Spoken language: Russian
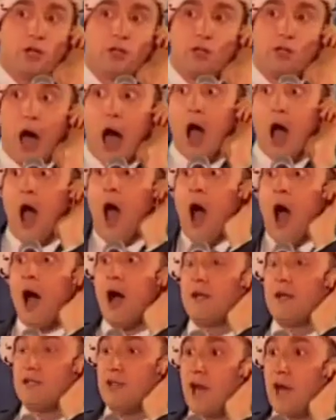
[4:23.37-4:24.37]
у них, да,
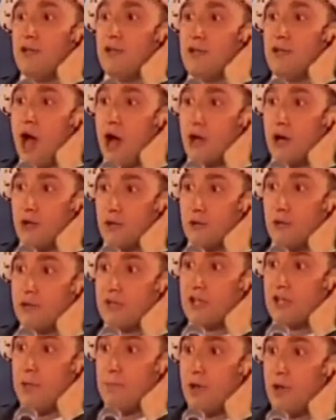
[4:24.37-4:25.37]
хозяин
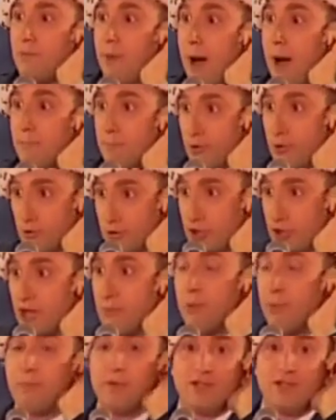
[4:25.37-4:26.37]
якорную цепь к бамперу
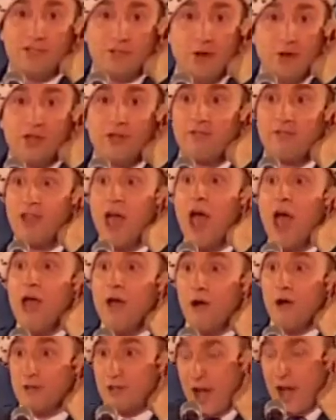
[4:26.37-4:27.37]
джипа пристегивает,
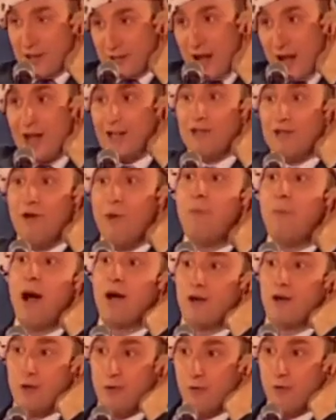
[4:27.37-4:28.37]
и он катает его
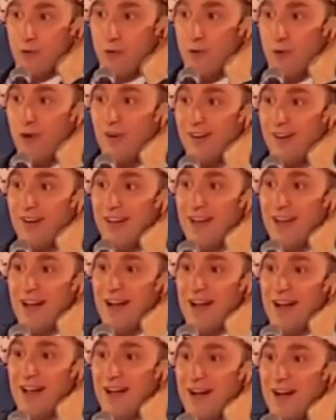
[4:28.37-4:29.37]
по кругу,
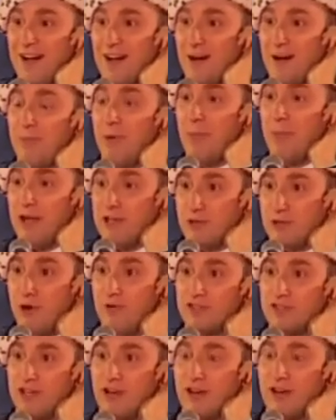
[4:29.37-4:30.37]
по
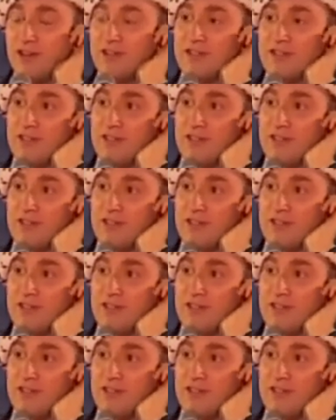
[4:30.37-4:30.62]
московской